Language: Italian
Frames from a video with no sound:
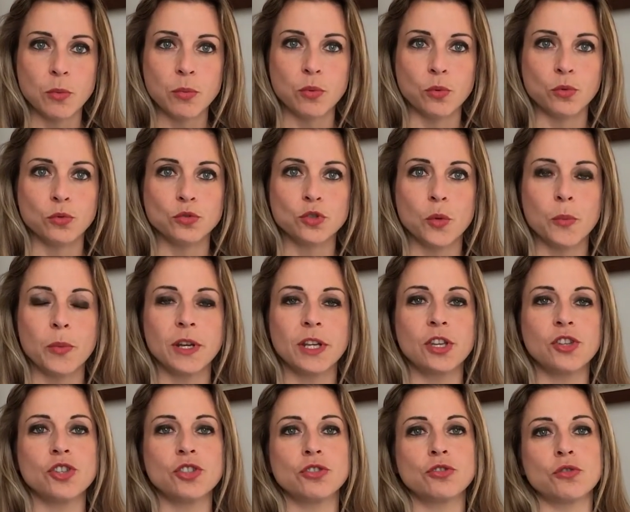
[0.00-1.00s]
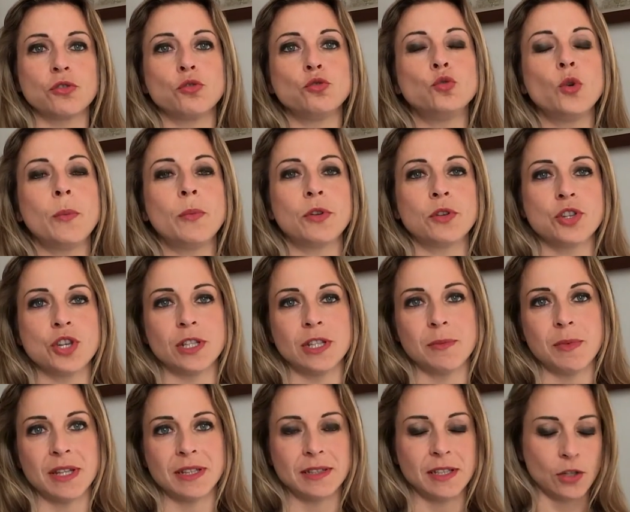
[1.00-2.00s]
punto perché ci sono due
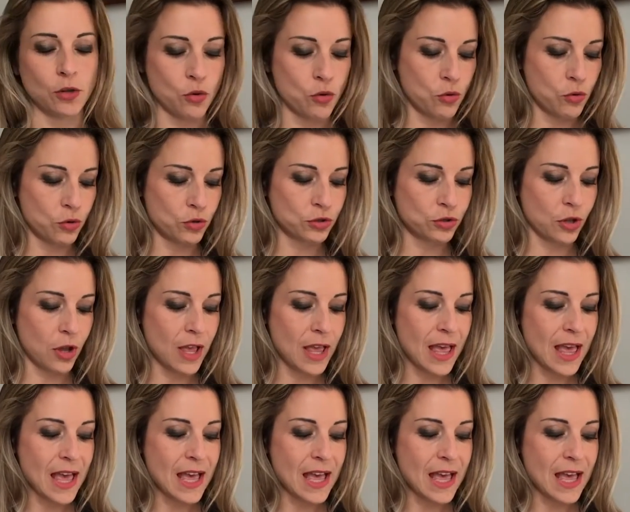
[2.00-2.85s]
procedimenti in corso